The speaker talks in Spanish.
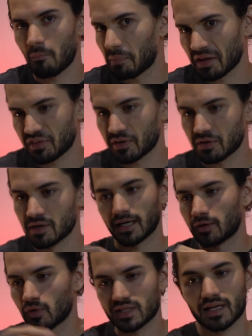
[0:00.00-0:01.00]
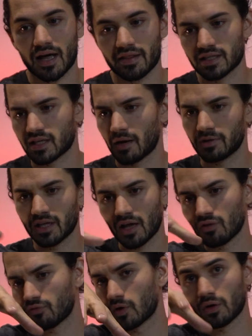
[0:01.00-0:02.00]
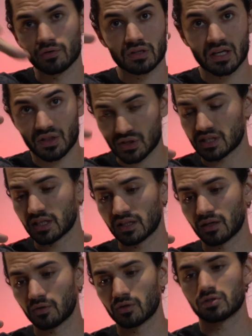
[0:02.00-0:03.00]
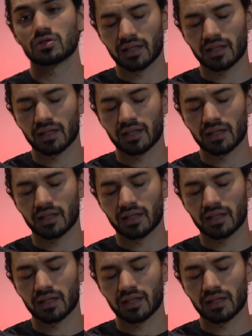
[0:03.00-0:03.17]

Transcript: un precio que no es nada descabellado, fueron 17 euros.